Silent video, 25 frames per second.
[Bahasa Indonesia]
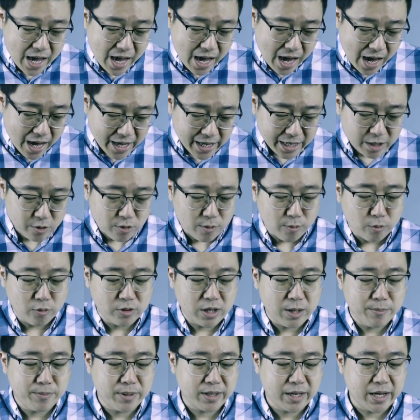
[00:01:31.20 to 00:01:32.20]
Ayat
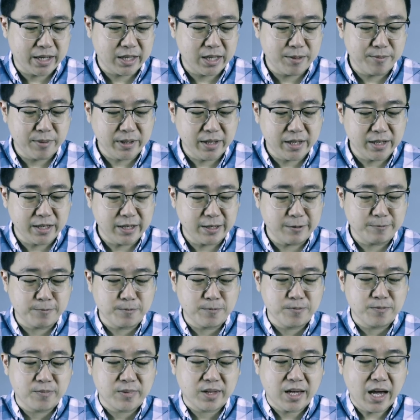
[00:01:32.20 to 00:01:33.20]
26 berkata begini,
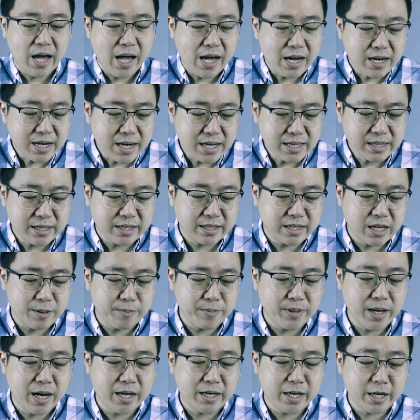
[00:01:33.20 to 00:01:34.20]
Akan
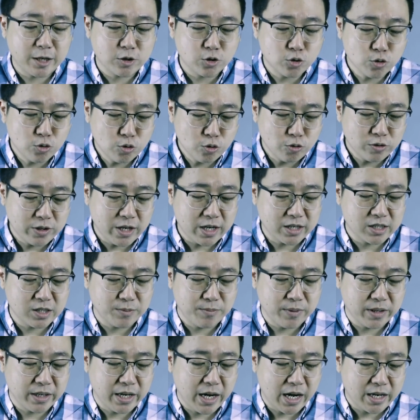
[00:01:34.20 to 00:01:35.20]
tetapi anak sulung yang
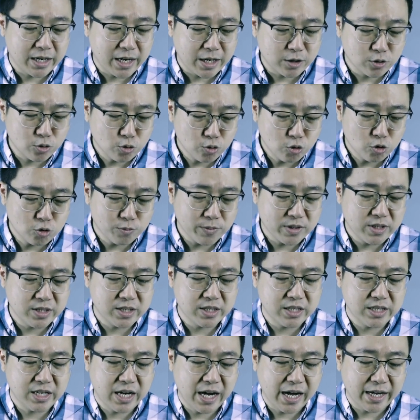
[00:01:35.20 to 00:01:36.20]
sebagai anak sulung
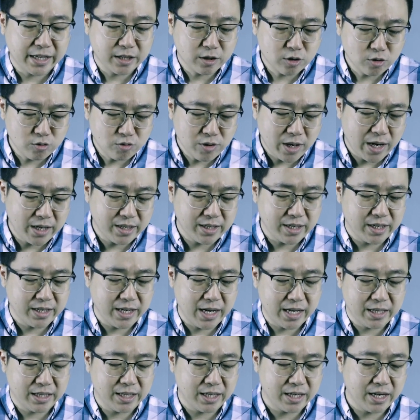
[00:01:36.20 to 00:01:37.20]
menjadi hak Tuhan dari
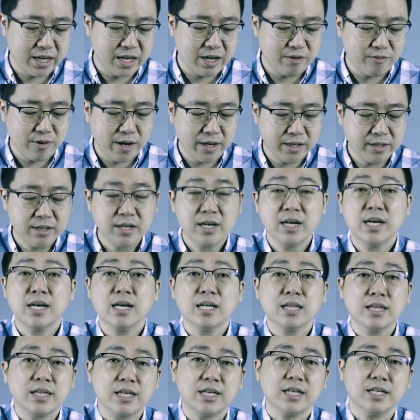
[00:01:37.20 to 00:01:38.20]
antara hewan,
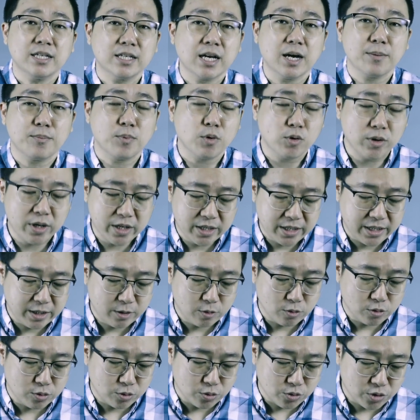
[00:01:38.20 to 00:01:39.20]
tidak boleh
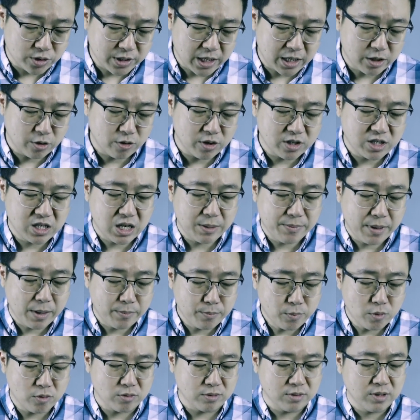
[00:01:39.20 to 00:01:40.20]
dikuduskan oleh
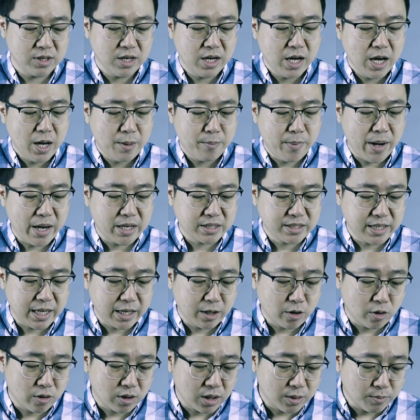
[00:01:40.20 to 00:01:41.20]
siapapun, baik
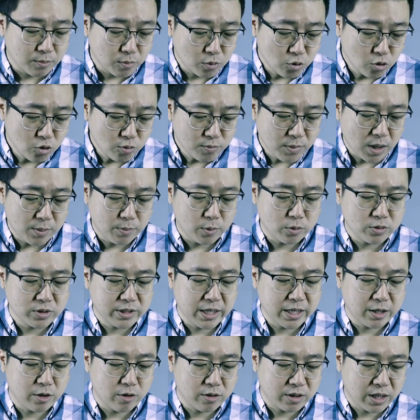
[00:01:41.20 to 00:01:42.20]
seekor lembu maupun
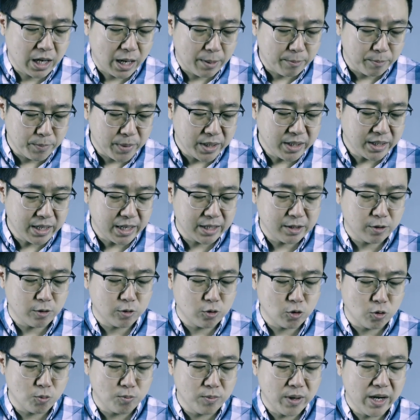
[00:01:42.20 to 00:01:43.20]
seekor kambing atau
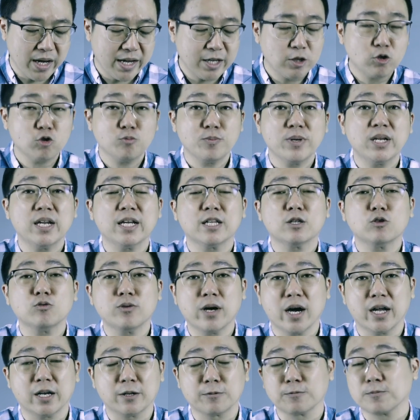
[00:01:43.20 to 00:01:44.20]
domba itu milik
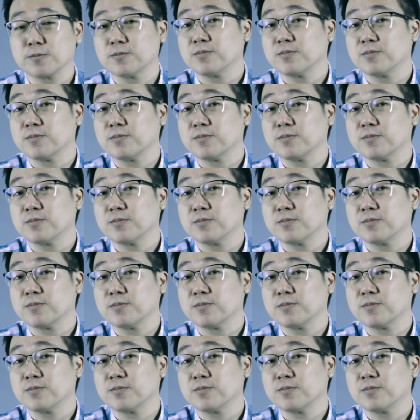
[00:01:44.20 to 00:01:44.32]
Tuhan.